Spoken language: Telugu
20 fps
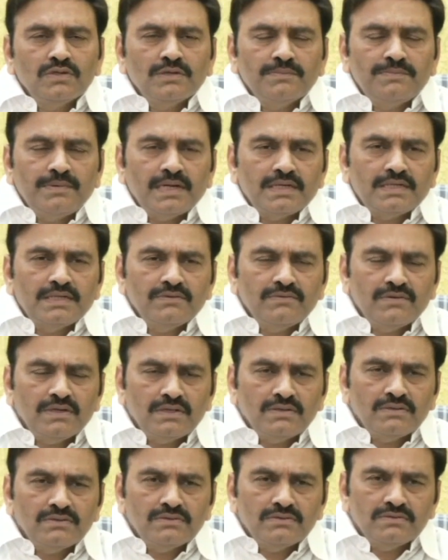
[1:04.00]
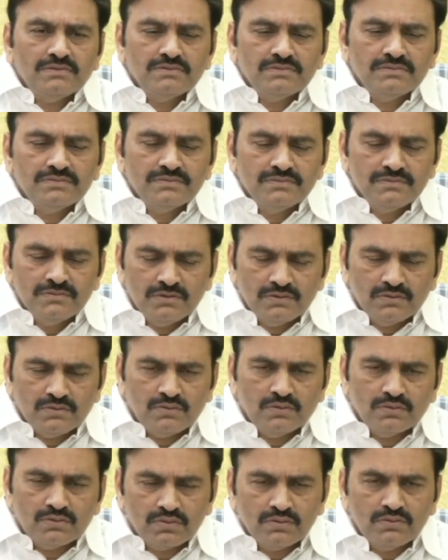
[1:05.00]
ఉన్న పార్టీ వాళ్ళు
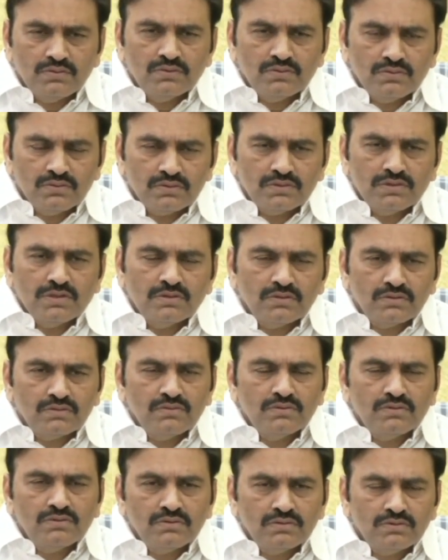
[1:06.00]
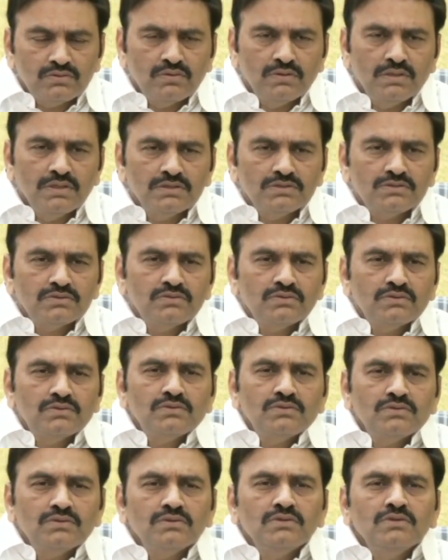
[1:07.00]
కొట్టుకుంటూ తన్నుకుంటూ
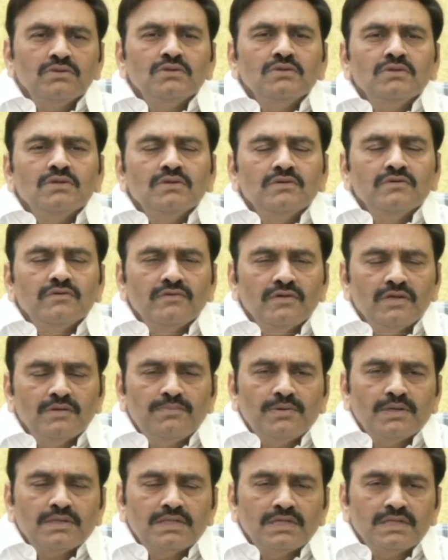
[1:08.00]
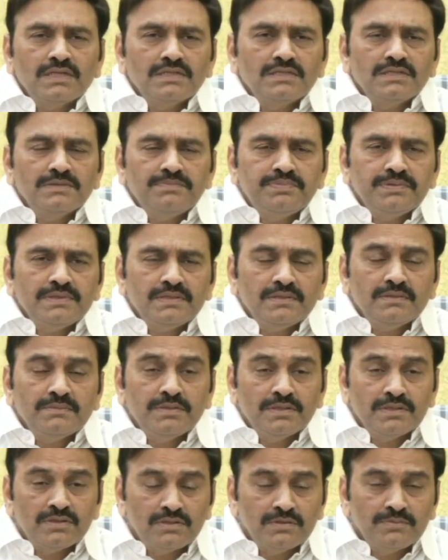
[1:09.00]
దొల్లించుకుంటూ వెళ్ళిపోతానని చెప్పి
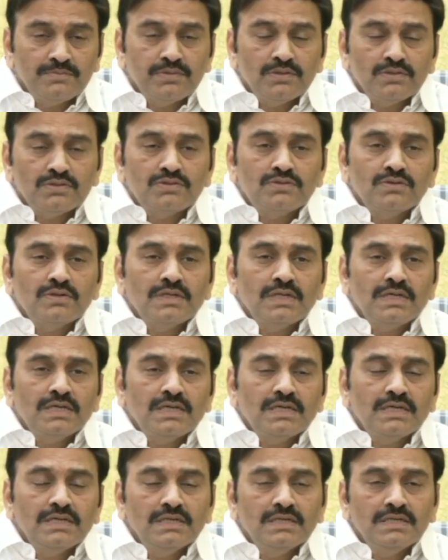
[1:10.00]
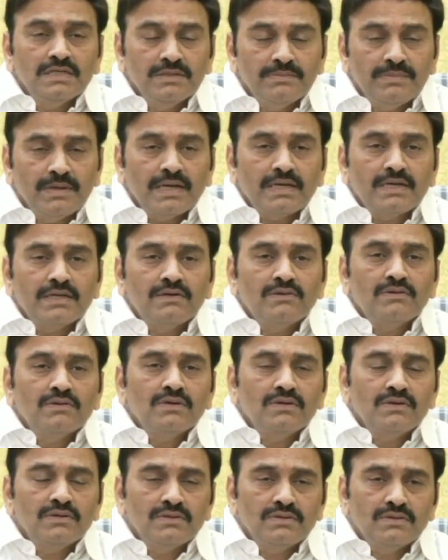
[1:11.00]
బెదిరింపులు వస్తున్న ఈ
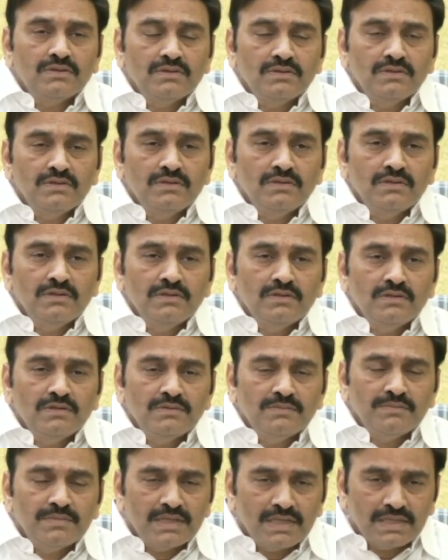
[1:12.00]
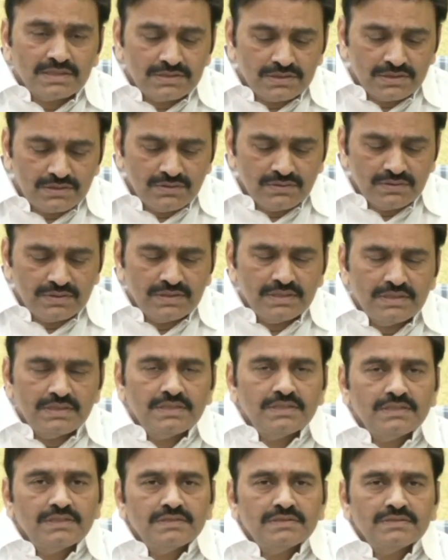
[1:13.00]
బ్యాక్గ్రౌండ్లో మరి ఆ సెక్యూరిటీని
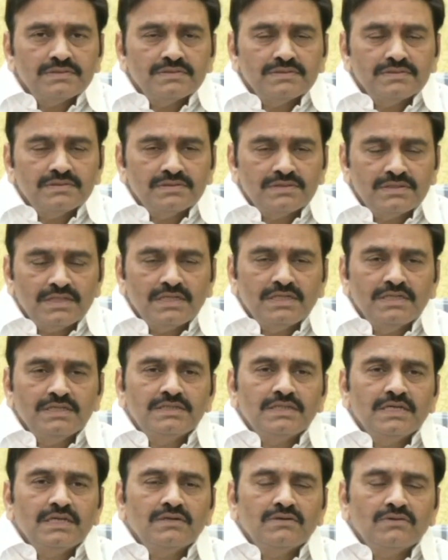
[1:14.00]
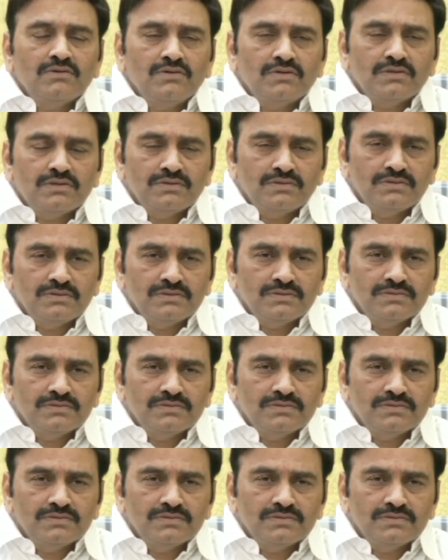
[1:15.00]
తగ్గించాలనుకోవటం